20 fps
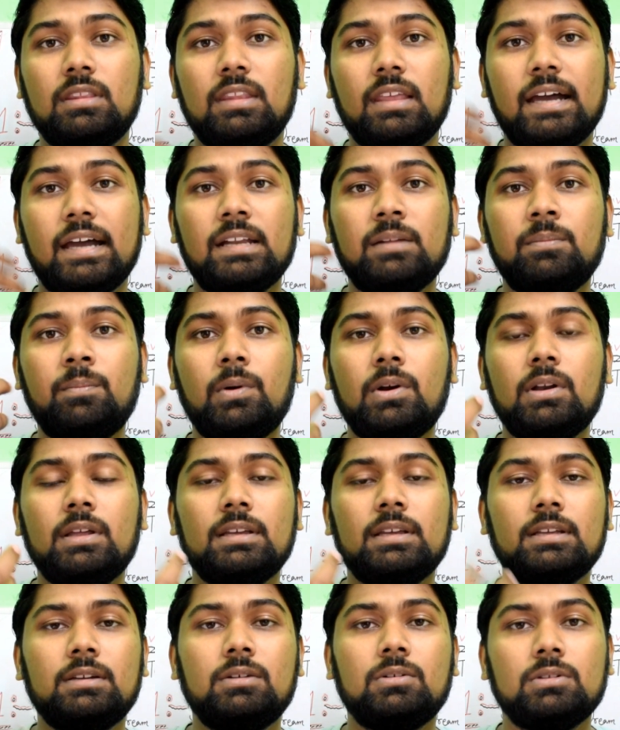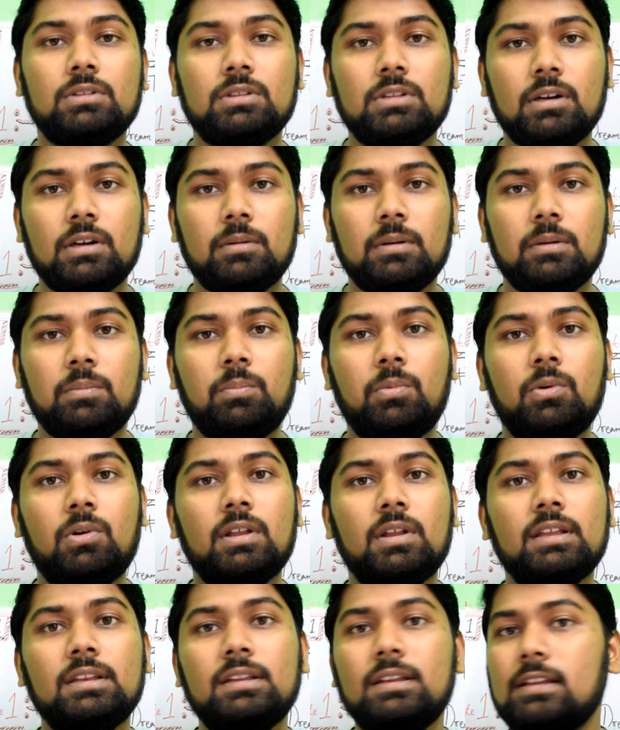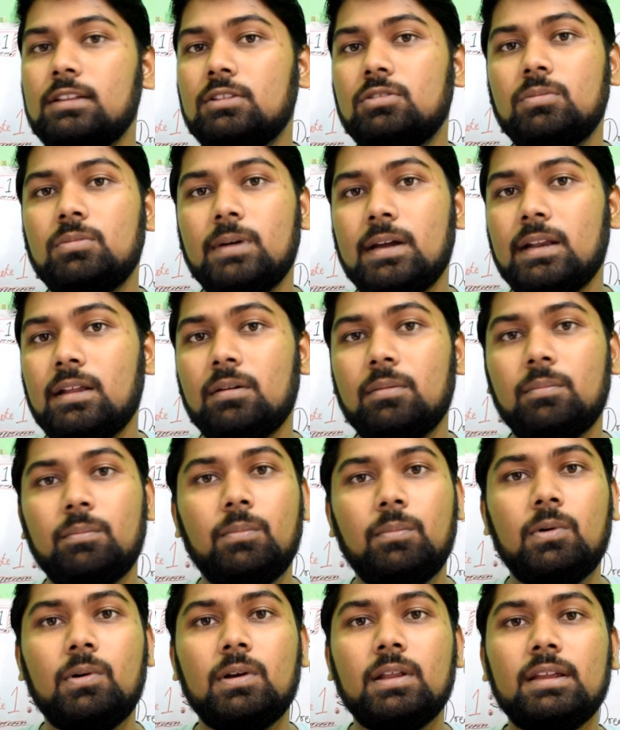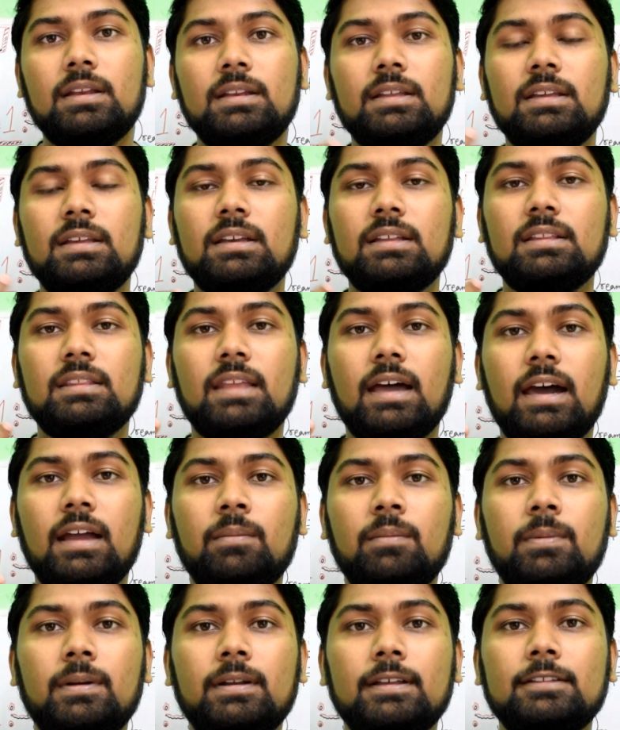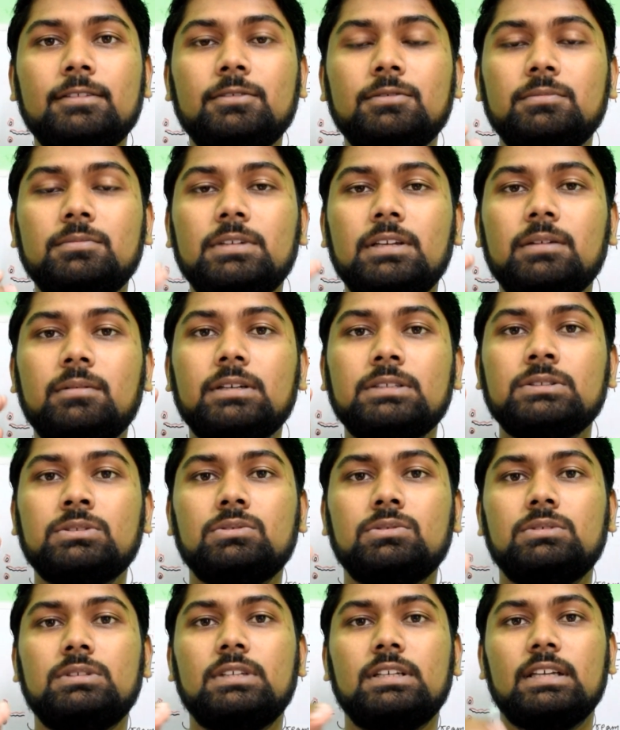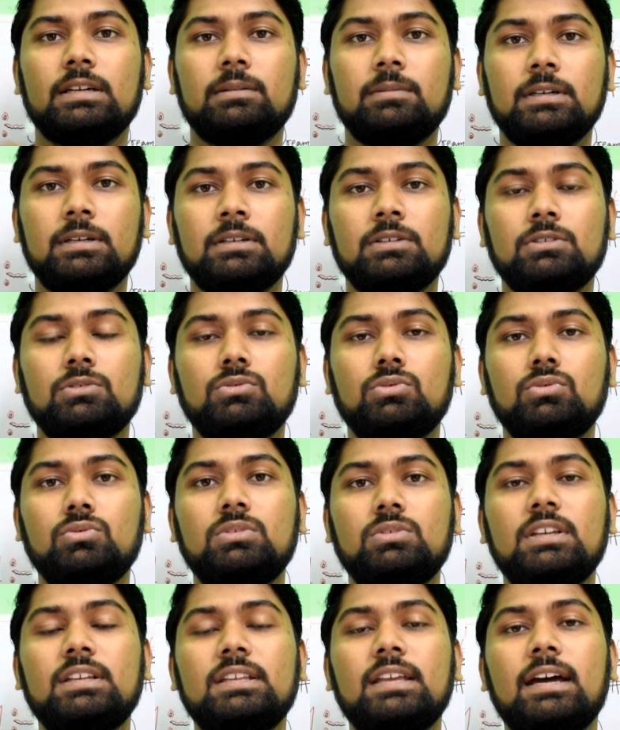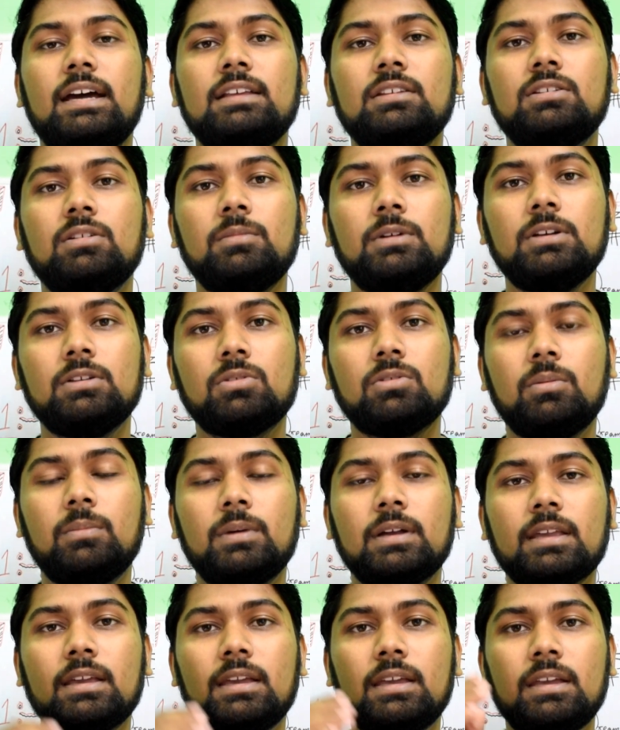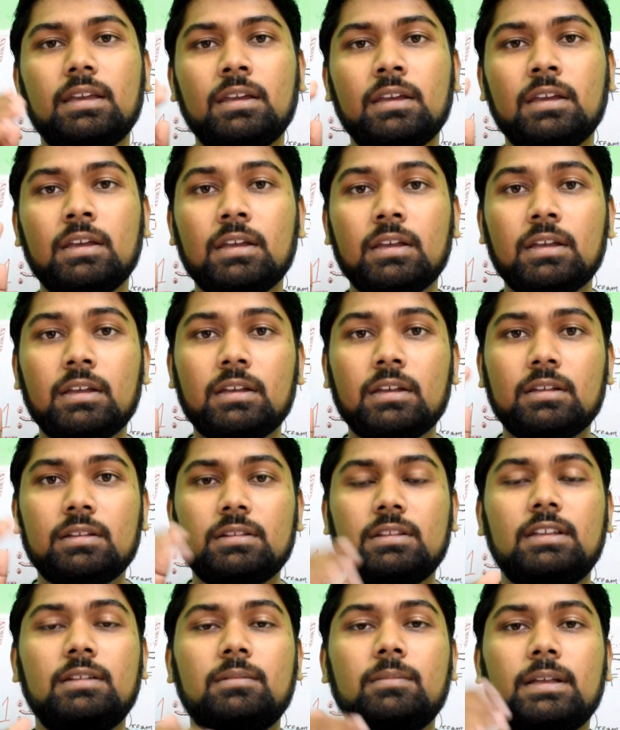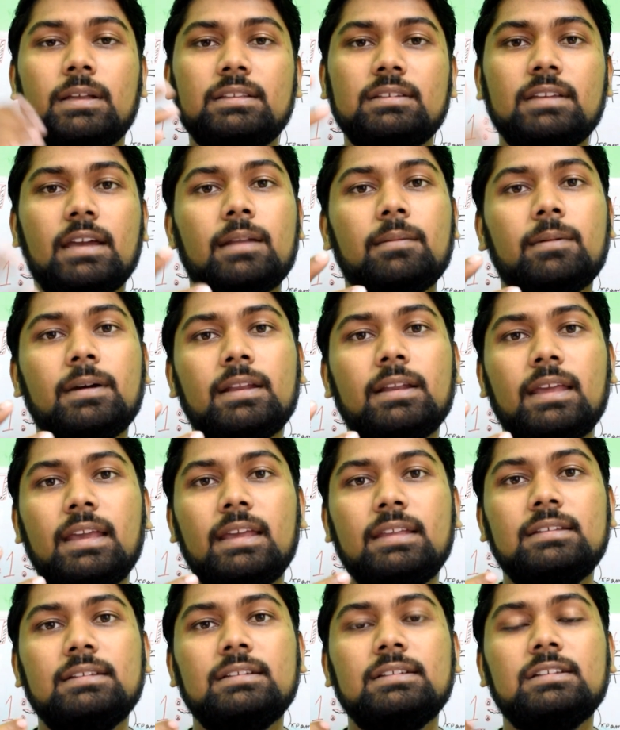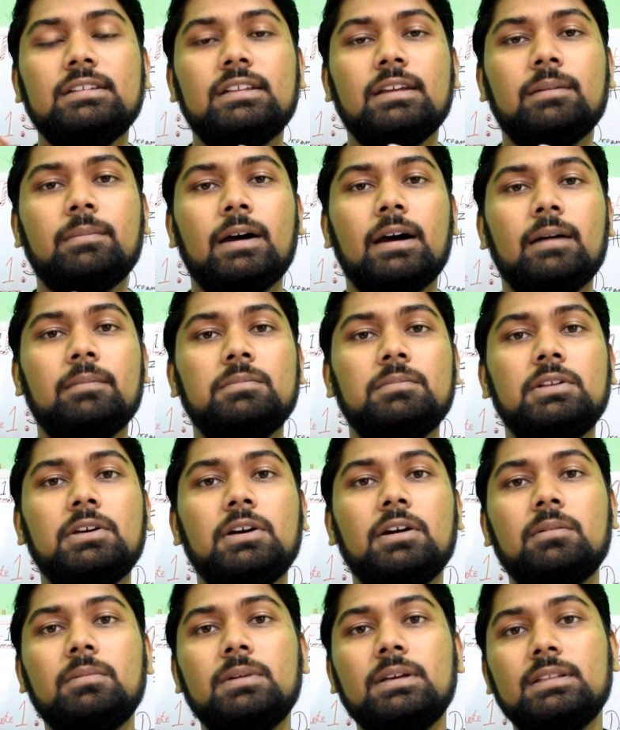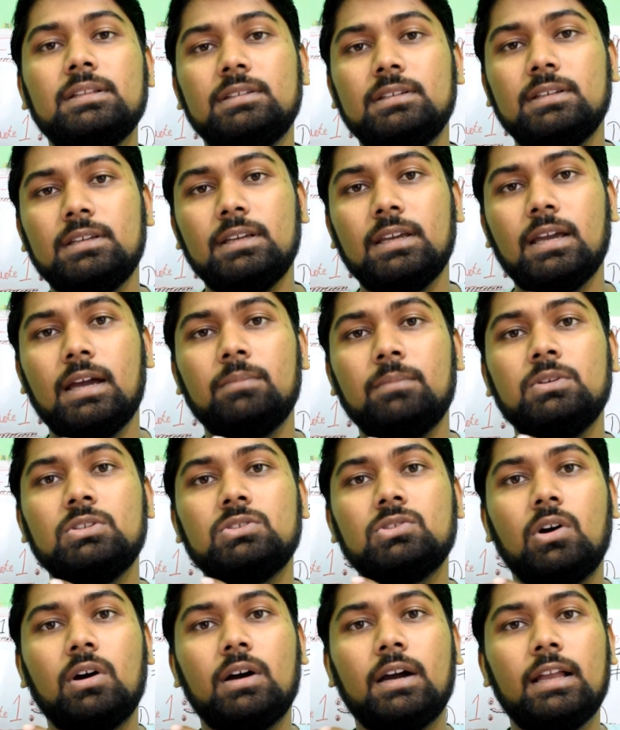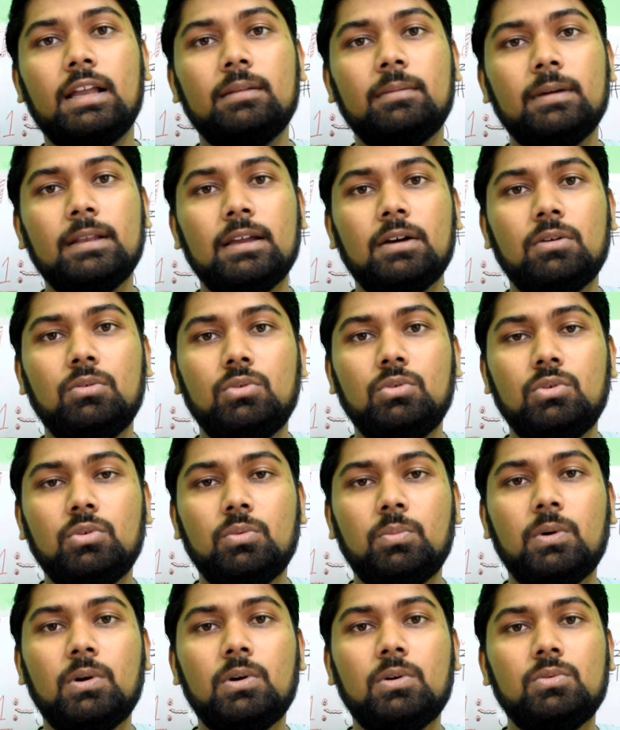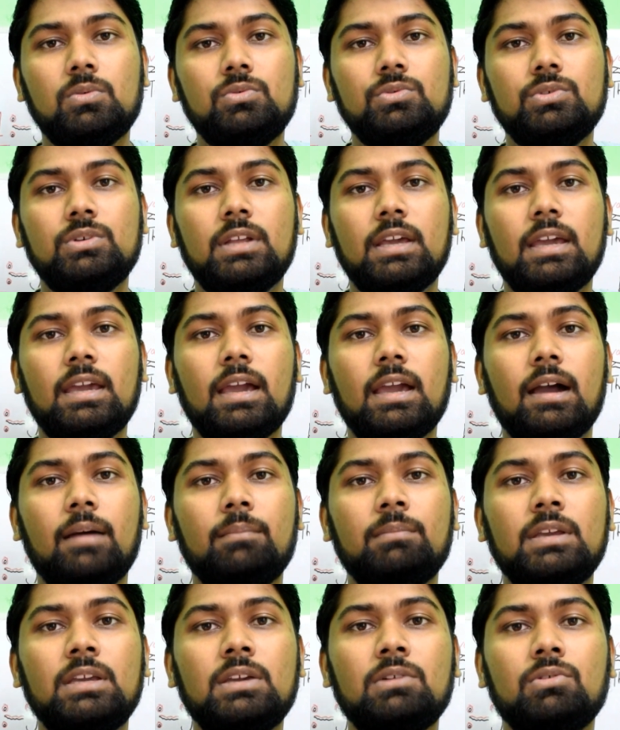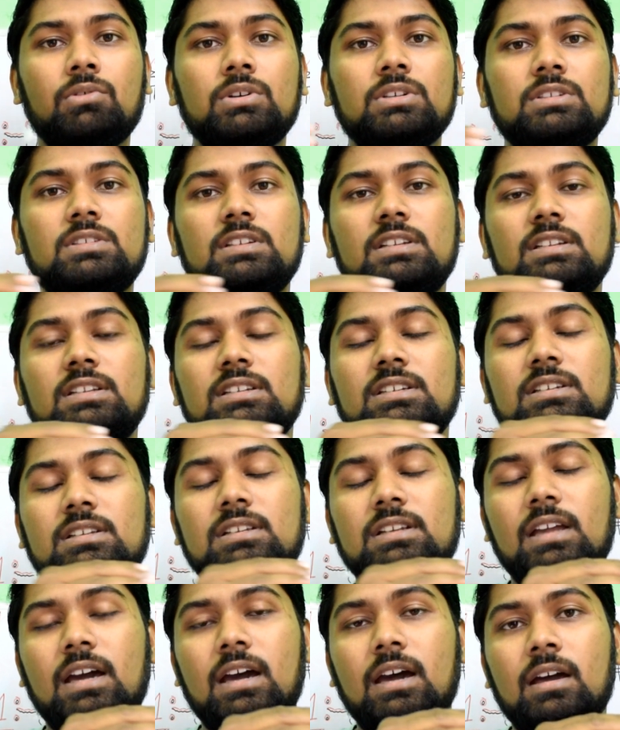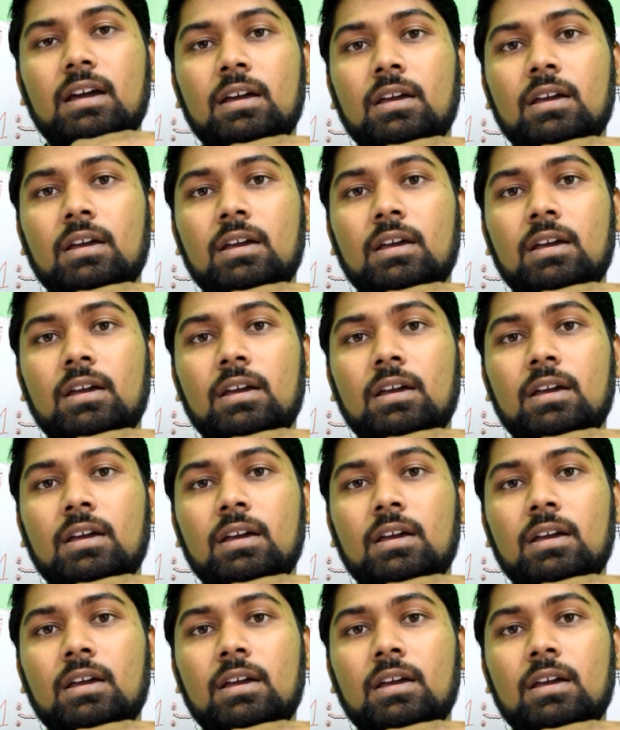তারপরে কি করতে হবে পড়ে নিলে দুবার পড়ে নিয়ে তারপরে তুমি এবার শুতে যাবে শুতে যাওয়ার সময় তোমাকে তিনবার চারবার এই জিনিসটা ভাবতে হবে যে আমি সকালবেলা উঠব উঠে আমি ওই জিনিসটা